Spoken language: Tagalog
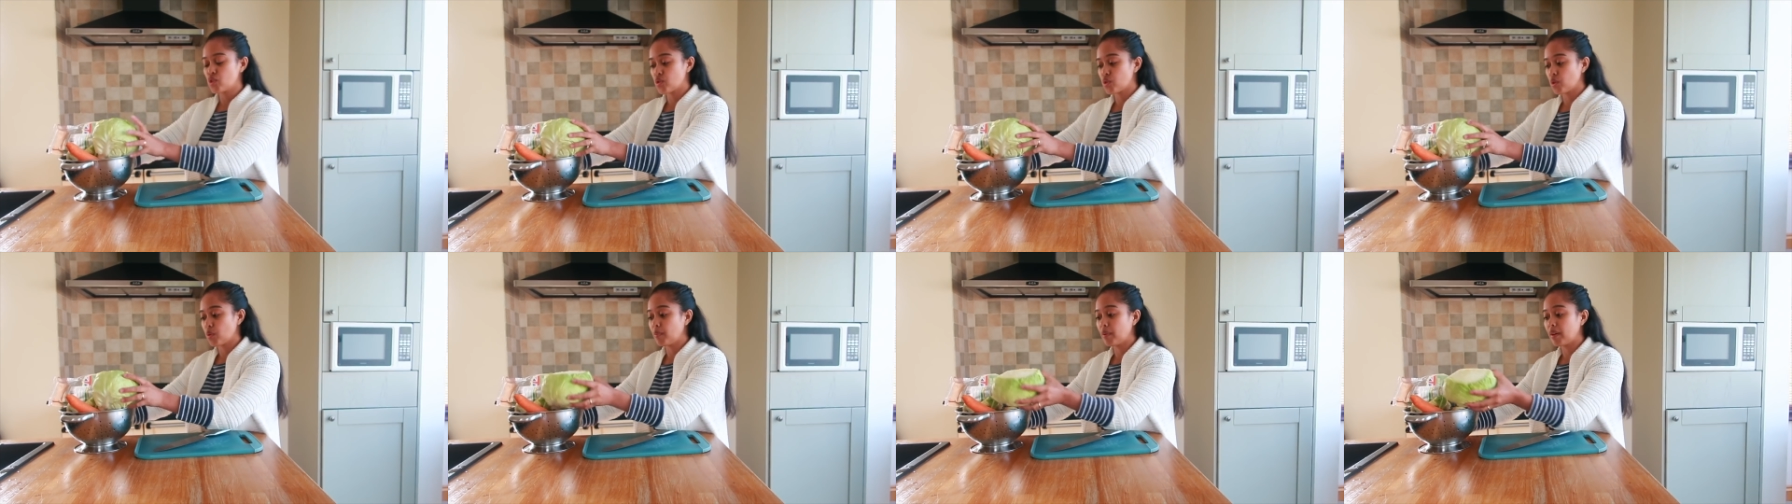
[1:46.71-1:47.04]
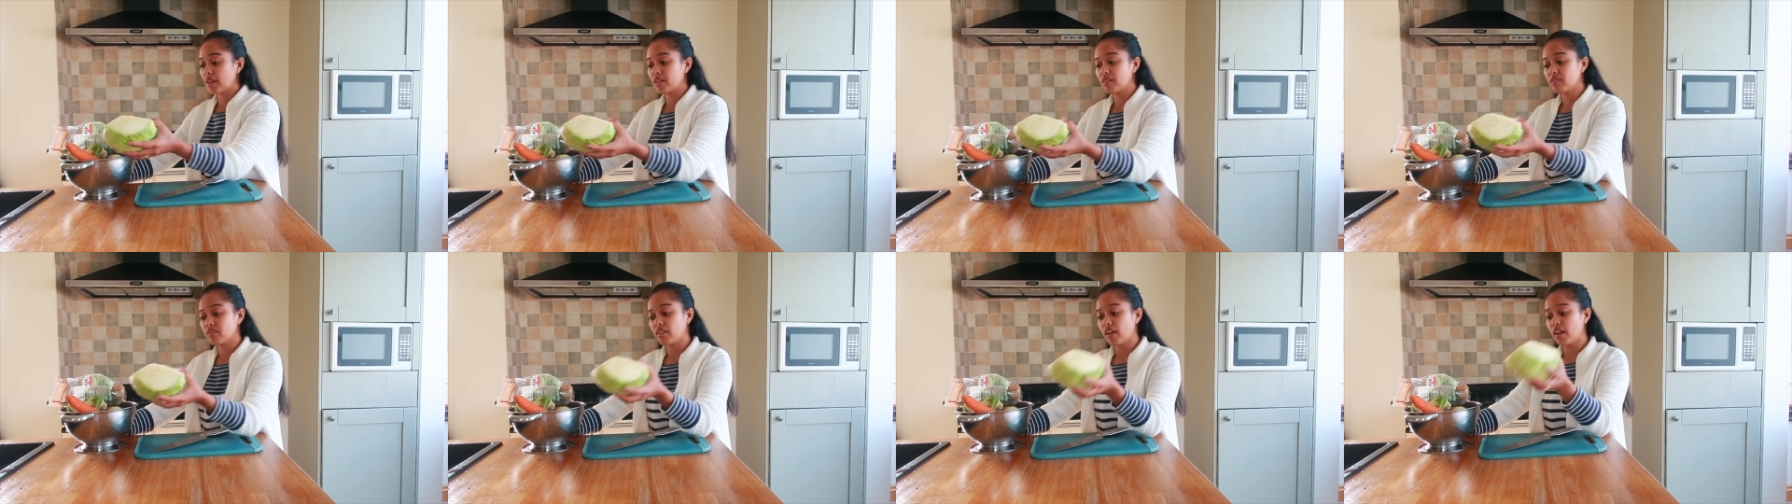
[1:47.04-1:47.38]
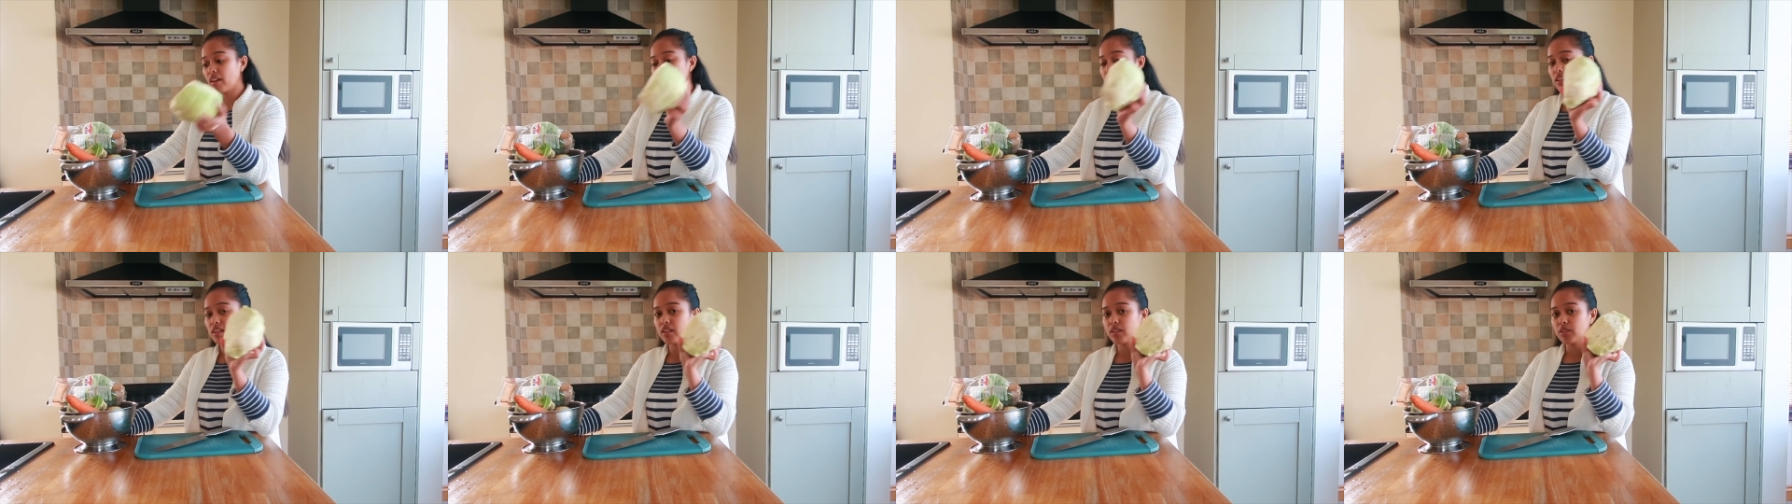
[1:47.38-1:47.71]
So, meron
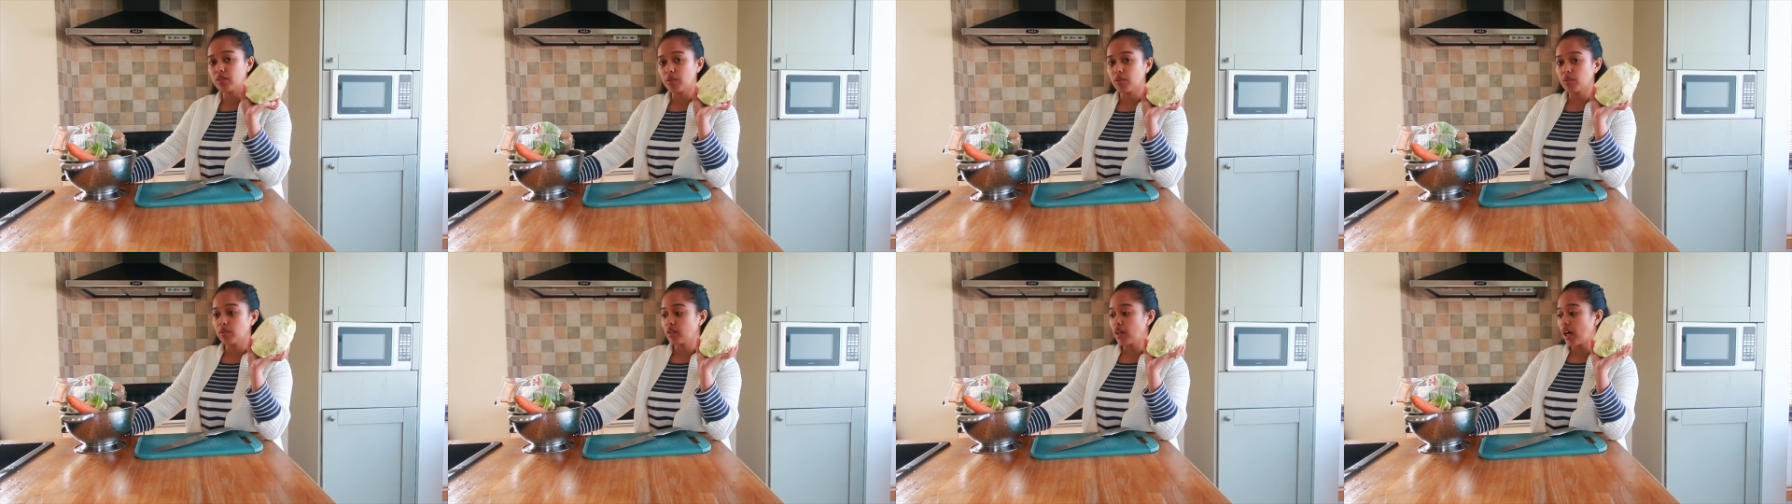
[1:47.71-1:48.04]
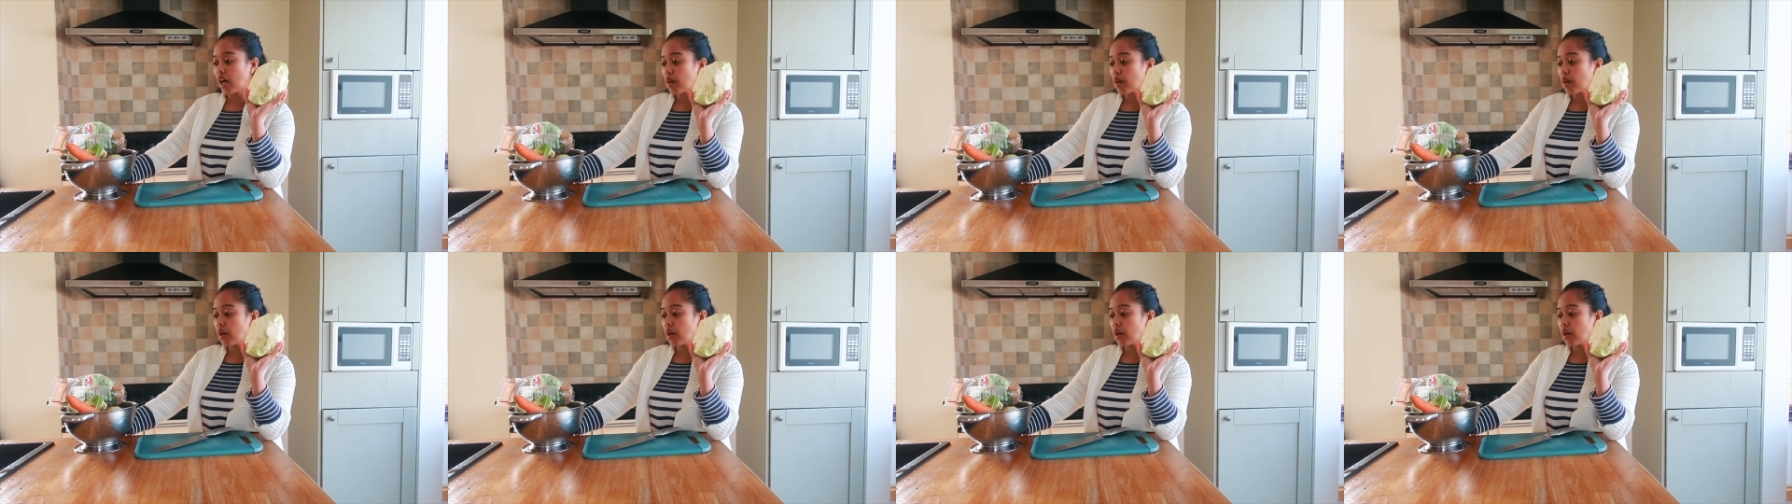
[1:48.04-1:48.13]
tayo ditong